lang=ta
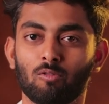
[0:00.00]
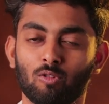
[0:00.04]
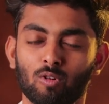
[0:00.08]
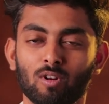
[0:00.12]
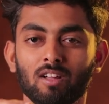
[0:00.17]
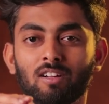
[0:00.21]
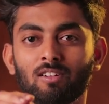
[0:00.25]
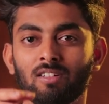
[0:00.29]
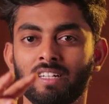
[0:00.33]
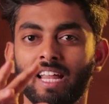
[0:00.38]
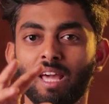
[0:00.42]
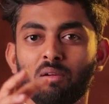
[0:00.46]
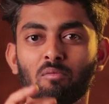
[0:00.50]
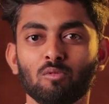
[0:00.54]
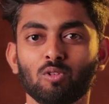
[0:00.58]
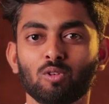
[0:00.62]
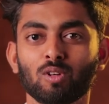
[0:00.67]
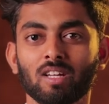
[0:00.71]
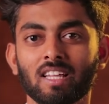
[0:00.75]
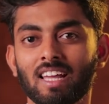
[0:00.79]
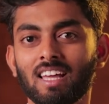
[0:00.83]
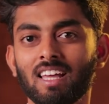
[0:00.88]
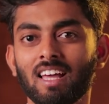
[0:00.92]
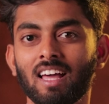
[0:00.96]
உங்களுக்கு டைம்
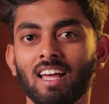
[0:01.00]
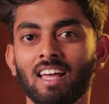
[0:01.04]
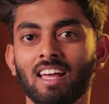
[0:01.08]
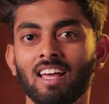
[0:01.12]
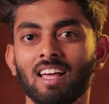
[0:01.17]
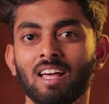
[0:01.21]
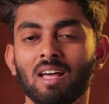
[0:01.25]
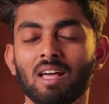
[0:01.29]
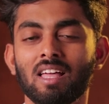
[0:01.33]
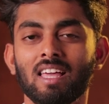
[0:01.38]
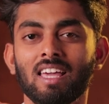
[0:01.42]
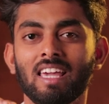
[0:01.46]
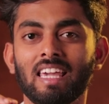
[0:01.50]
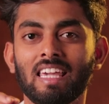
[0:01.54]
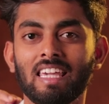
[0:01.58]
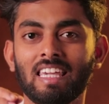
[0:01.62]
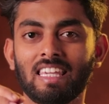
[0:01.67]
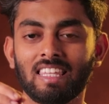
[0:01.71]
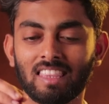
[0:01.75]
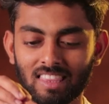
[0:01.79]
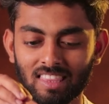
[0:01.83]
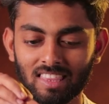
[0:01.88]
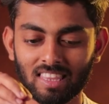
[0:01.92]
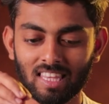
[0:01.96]
கொடுக்குறேன்
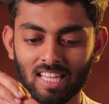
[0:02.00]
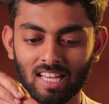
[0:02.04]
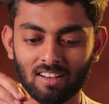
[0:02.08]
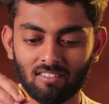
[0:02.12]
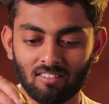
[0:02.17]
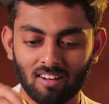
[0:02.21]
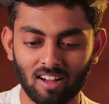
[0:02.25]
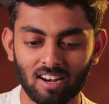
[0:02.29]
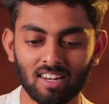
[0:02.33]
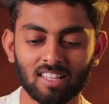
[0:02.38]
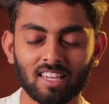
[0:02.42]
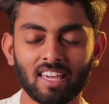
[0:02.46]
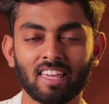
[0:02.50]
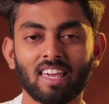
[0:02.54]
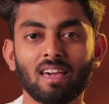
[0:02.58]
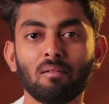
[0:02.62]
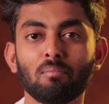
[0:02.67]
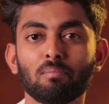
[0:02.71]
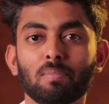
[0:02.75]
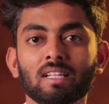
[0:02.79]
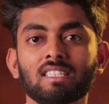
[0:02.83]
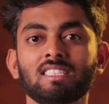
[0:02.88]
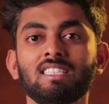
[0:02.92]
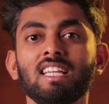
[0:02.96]
இந்த வாழ்க்கையை
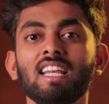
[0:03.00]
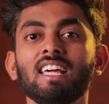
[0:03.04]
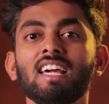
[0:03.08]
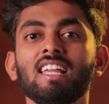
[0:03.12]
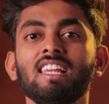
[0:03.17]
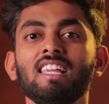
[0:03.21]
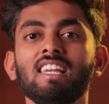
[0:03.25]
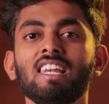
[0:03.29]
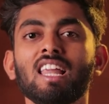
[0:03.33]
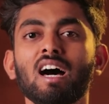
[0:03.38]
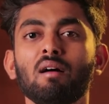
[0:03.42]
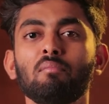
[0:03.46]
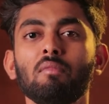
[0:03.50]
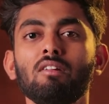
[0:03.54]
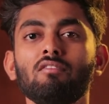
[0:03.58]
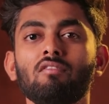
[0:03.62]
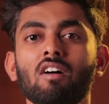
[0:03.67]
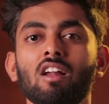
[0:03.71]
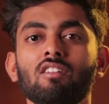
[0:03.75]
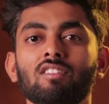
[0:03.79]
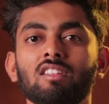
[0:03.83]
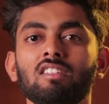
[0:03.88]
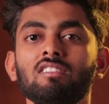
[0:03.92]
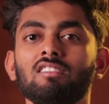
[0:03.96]
பிரச்சனைகள்
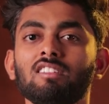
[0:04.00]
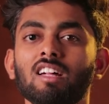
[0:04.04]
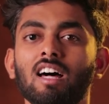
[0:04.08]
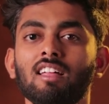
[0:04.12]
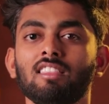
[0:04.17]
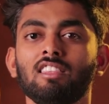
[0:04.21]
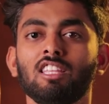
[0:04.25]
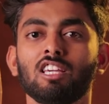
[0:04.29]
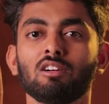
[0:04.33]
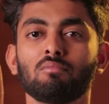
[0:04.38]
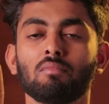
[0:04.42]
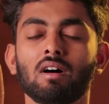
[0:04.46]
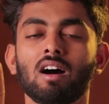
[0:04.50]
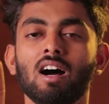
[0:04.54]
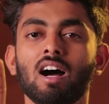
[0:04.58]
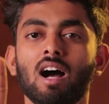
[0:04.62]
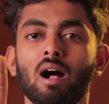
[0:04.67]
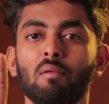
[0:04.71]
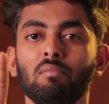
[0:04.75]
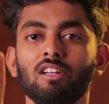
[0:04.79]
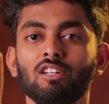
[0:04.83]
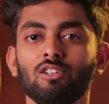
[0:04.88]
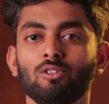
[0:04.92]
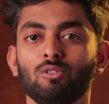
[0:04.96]
இல்லாமல் வாழ்வது சாத்தியமா
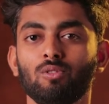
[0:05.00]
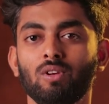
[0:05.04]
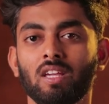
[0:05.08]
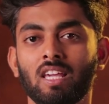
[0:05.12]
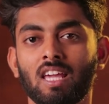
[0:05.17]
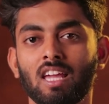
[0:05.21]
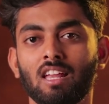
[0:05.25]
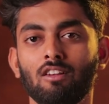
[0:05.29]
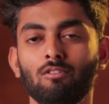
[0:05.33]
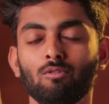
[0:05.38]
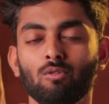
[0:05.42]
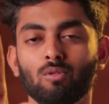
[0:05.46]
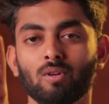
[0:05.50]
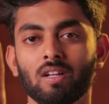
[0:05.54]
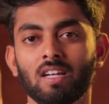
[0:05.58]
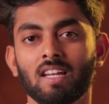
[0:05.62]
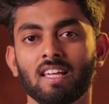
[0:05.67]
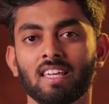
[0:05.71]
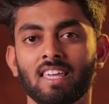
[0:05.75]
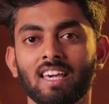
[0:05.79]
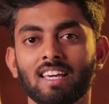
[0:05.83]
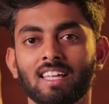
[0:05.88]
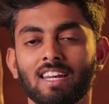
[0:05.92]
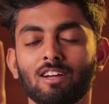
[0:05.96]
அப்படின்ற ஒரு கேள்வி
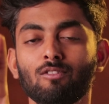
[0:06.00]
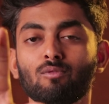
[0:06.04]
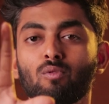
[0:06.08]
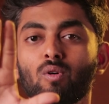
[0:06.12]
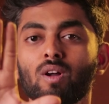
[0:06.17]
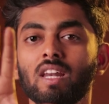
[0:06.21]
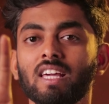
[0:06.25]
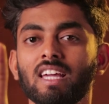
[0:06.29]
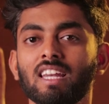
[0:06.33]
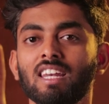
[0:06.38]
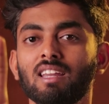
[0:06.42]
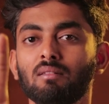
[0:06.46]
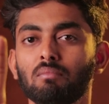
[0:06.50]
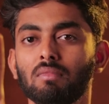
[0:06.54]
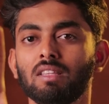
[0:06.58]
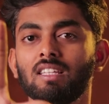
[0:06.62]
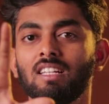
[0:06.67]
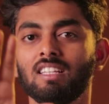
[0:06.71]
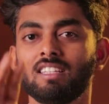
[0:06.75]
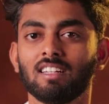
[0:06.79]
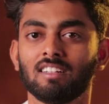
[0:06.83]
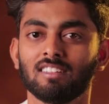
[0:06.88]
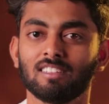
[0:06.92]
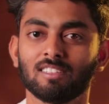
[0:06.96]
உங்களை கேட்குறேன் உங்களுக்கு என்ன
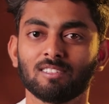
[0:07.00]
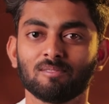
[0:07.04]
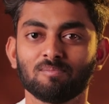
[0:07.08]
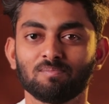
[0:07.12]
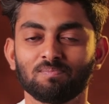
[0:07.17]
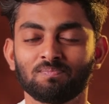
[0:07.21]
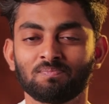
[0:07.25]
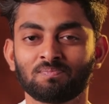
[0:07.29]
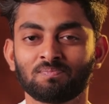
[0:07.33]
பதில் தருது